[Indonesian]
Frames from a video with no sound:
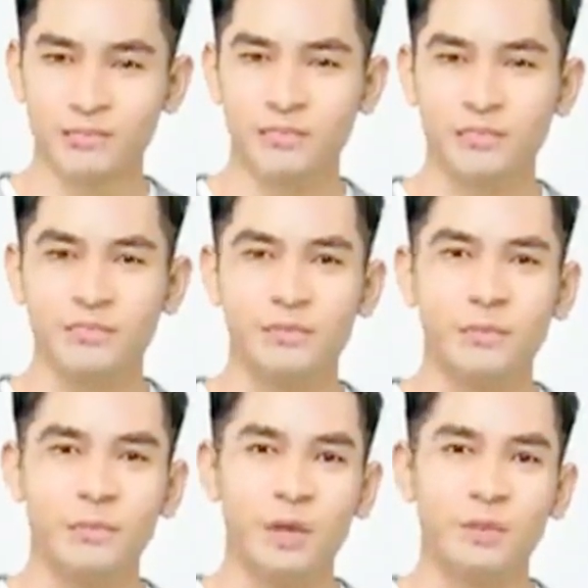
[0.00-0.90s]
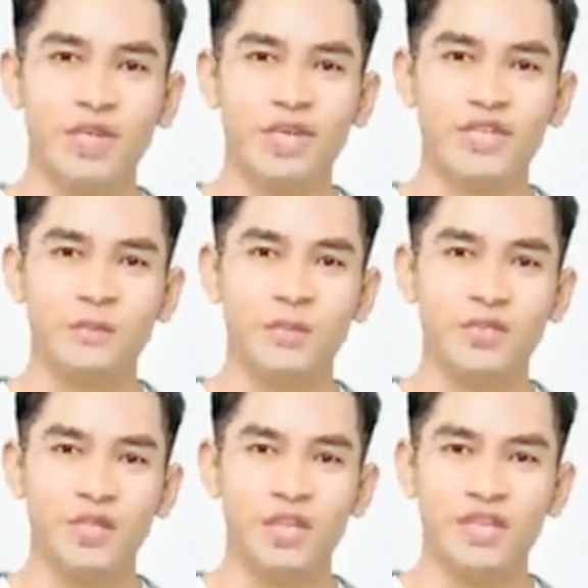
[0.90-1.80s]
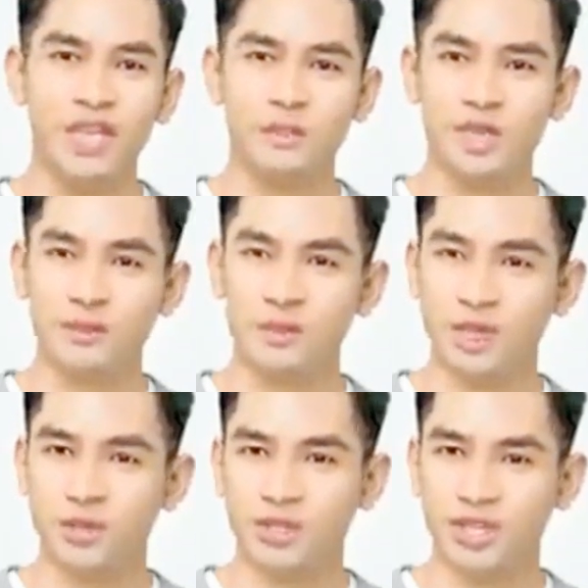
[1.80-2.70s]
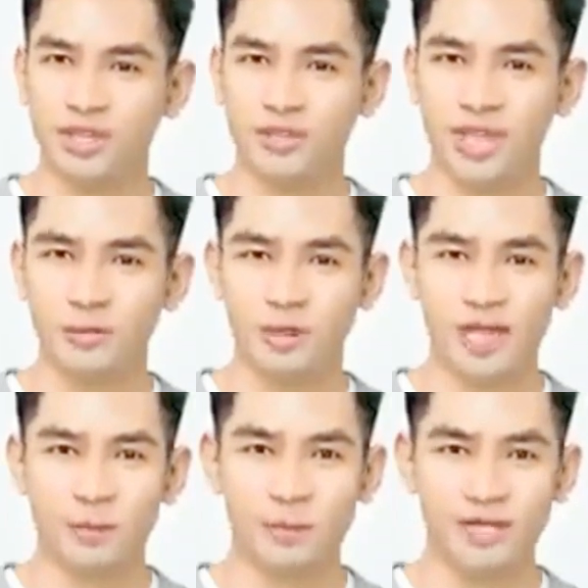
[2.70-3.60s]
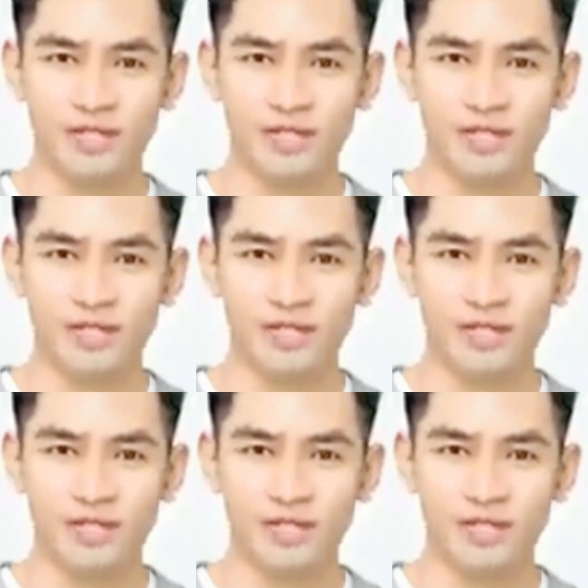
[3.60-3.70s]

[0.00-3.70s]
dan ada aura yang menakutkan dan kuat tentang dirinya.